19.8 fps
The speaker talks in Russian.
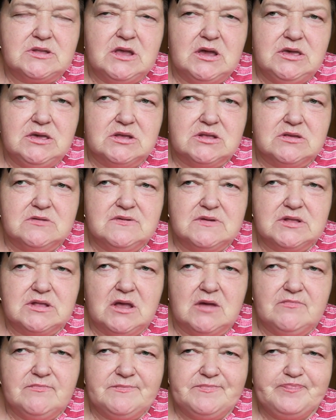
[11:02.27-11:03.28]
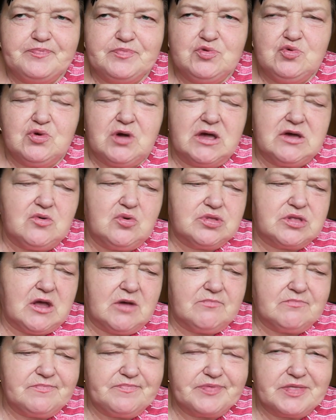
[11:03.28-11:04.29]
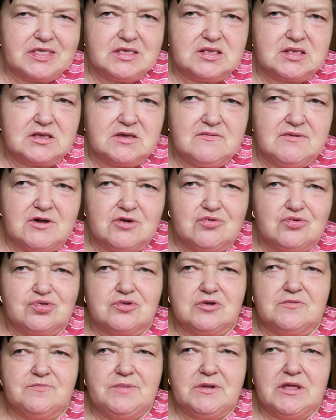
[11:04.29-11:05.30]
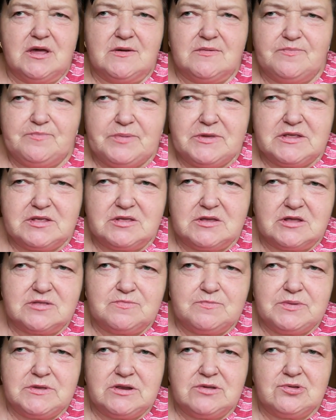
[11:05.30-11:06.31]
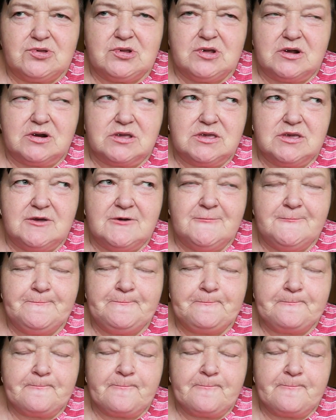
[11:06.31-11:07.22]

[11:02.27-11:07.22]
До этого там, ну, какой там сковородка была от пережарки.